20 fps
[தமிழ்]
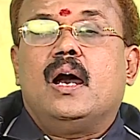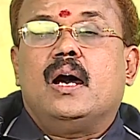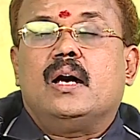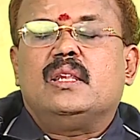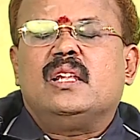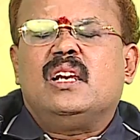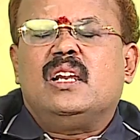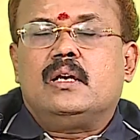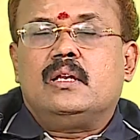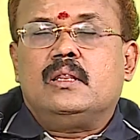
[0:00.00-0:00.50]

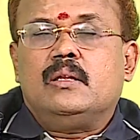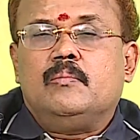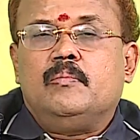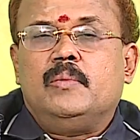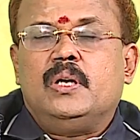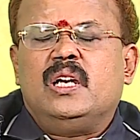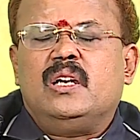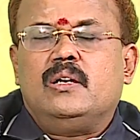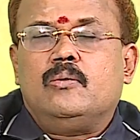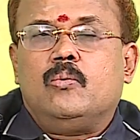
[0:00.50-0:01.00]
அதிலிருந்து
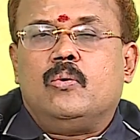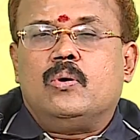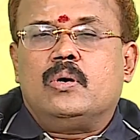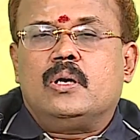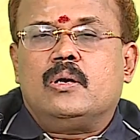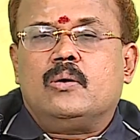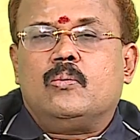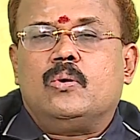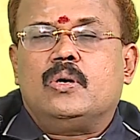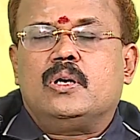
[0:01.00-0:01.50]
மீண்டும்
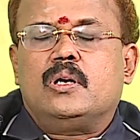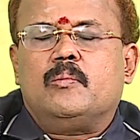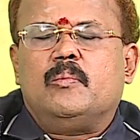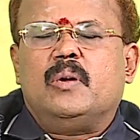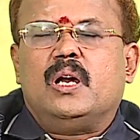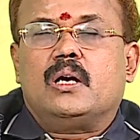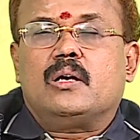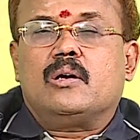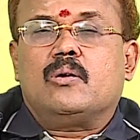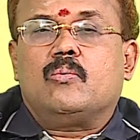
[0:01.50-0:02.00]
ஒன்று
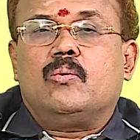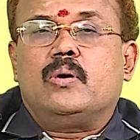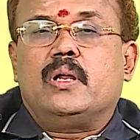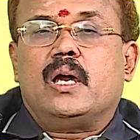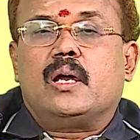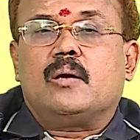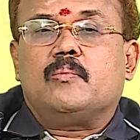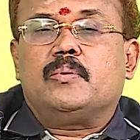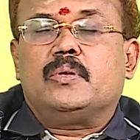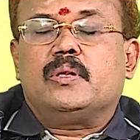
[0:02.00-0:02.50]
ஒற்றுமையாகக்கூடிய
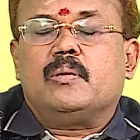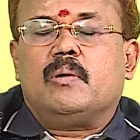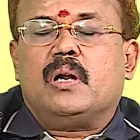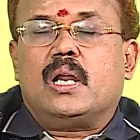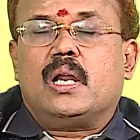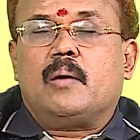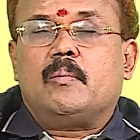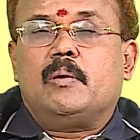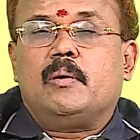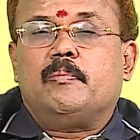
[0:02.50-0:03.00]
அற்புதமான
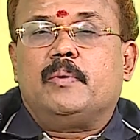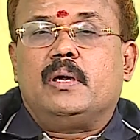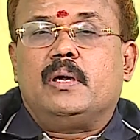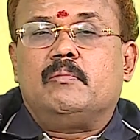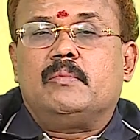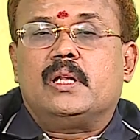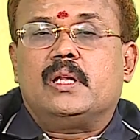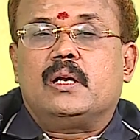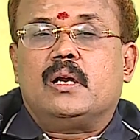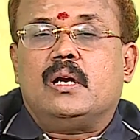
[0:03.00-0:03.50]
அமைப்பையும்
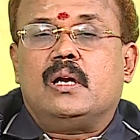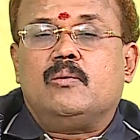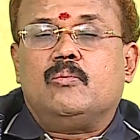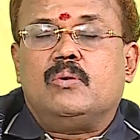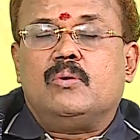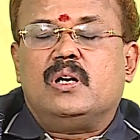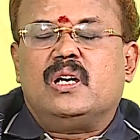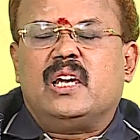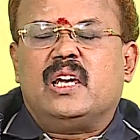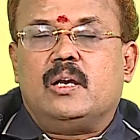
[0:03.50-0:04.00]
இந்த நாள்
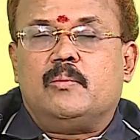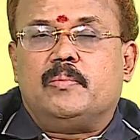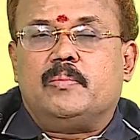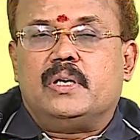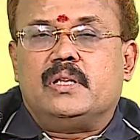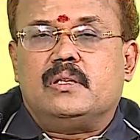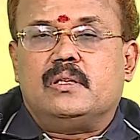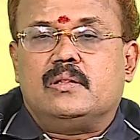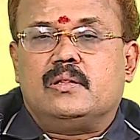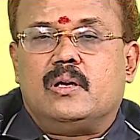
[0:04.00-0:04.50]
உங்களுக்கு
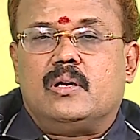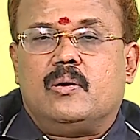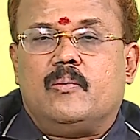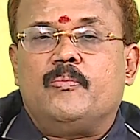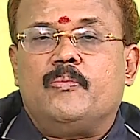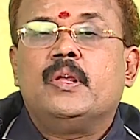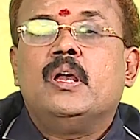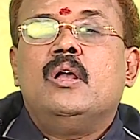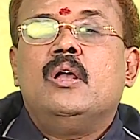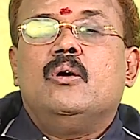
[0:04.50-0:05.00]
ஏற்படுத்தி தரும்
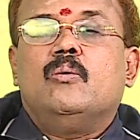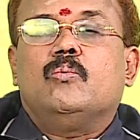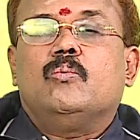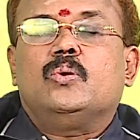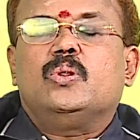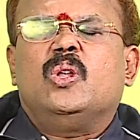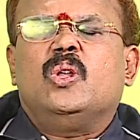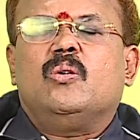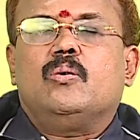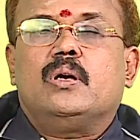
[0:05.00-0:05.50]

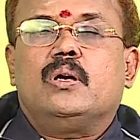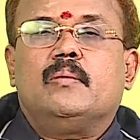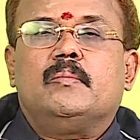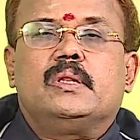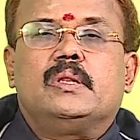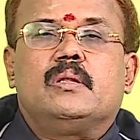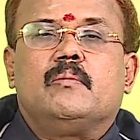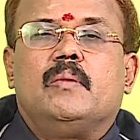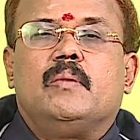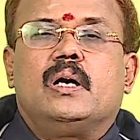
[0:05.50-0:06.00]
உத்தியோக
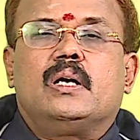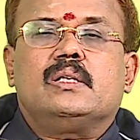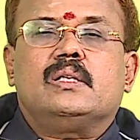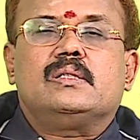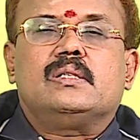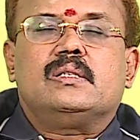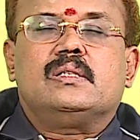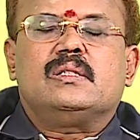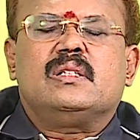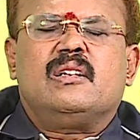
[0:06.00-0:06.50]
நிமித்தமாக
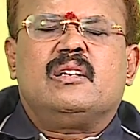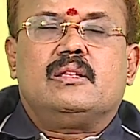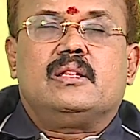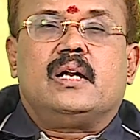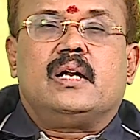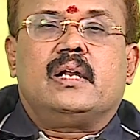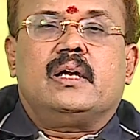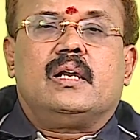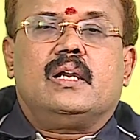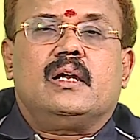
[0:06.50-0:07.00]
சிறு சிறு
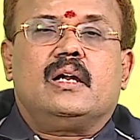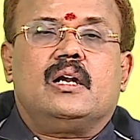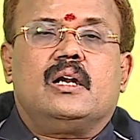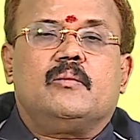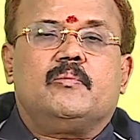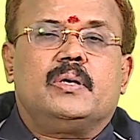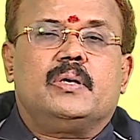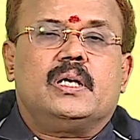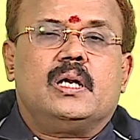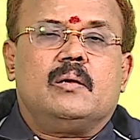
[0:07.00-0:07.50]
தடைகள்
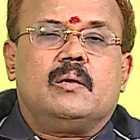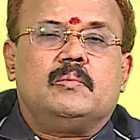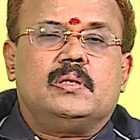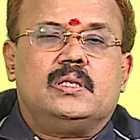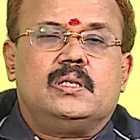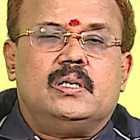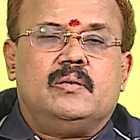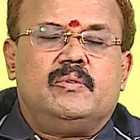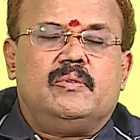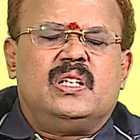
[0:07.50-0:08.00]
காணப்பட்டாலும்
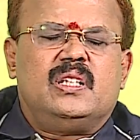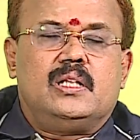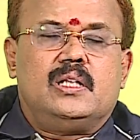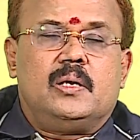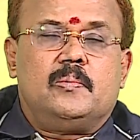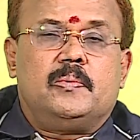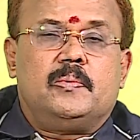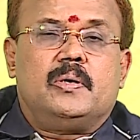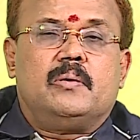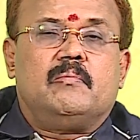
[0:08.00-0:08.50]
இந்த நிவர்த்தி
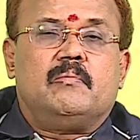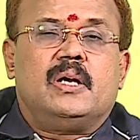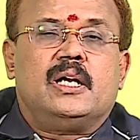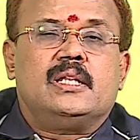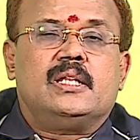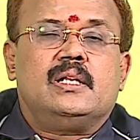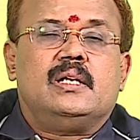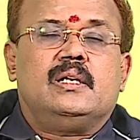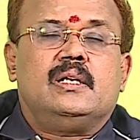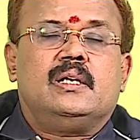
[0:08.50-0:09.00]
ஏற்படும்
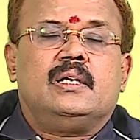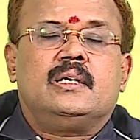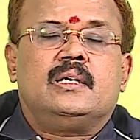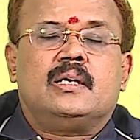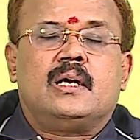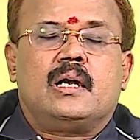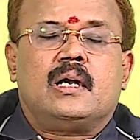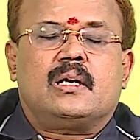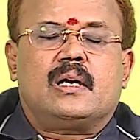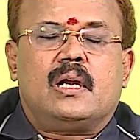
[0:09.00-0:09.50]
மனதில் நீண்ட
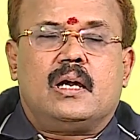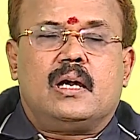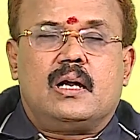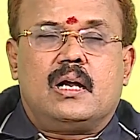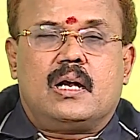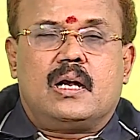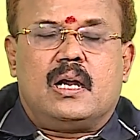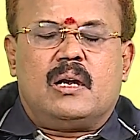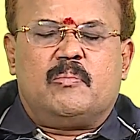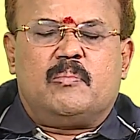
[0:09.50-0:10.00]
நாட்களாக
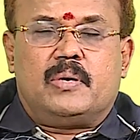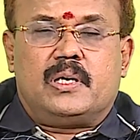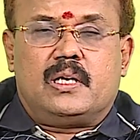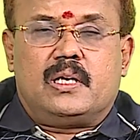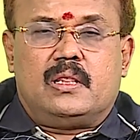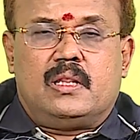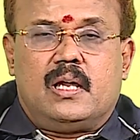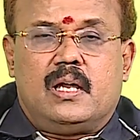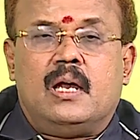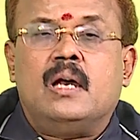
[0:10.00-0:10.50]

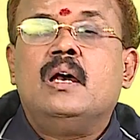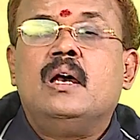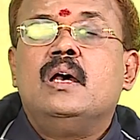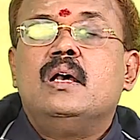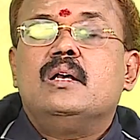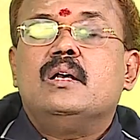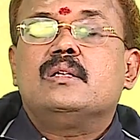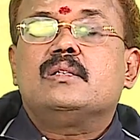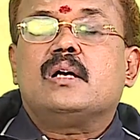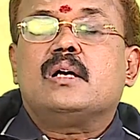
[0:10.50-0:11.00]
காணப்பட்டிருந்த
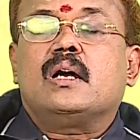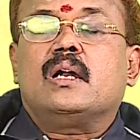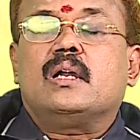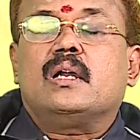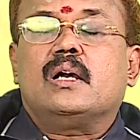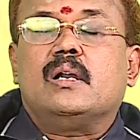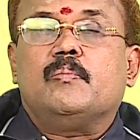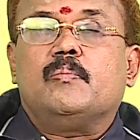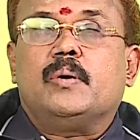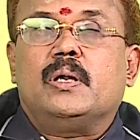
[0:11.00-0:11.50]

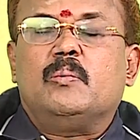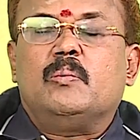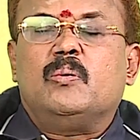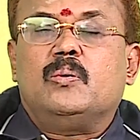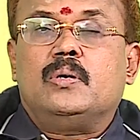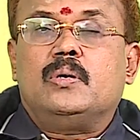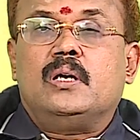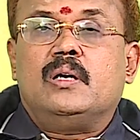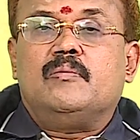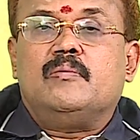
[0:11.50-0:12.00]
சங்கடங்கள்
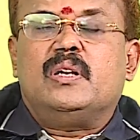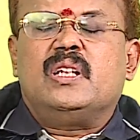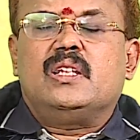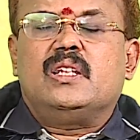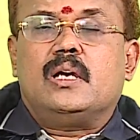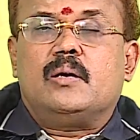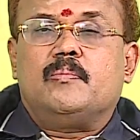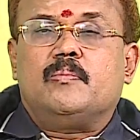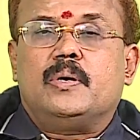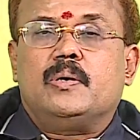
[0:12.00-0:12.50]
பரிபூர்ண
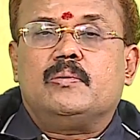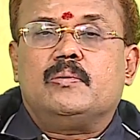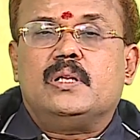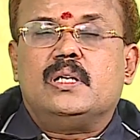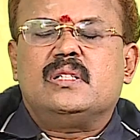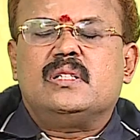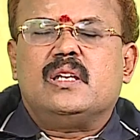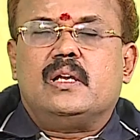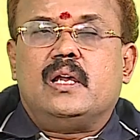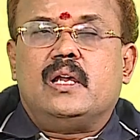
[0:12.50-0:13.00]
நிவர்த்தி ஏற்படுவதை
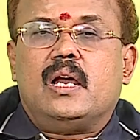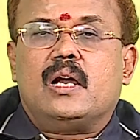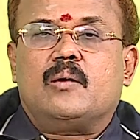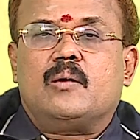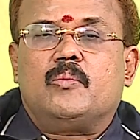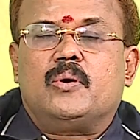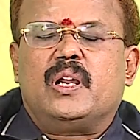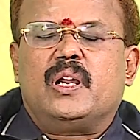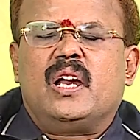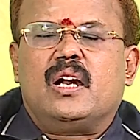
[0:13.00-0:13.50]
சரியாக
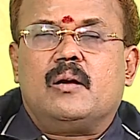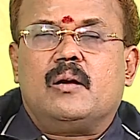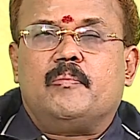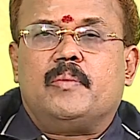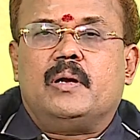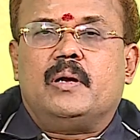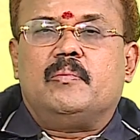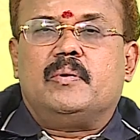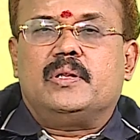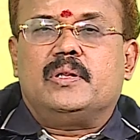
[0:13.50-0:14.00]
முறையாக
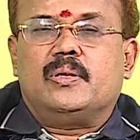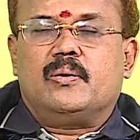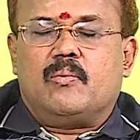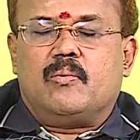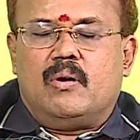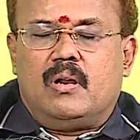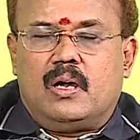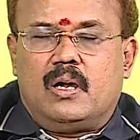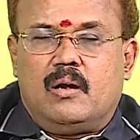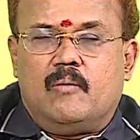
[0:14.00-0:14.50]
பயன்படுத்தி
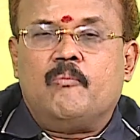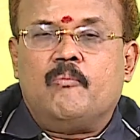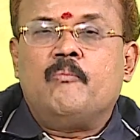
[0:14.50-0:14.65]
கொள்ளுங்கள்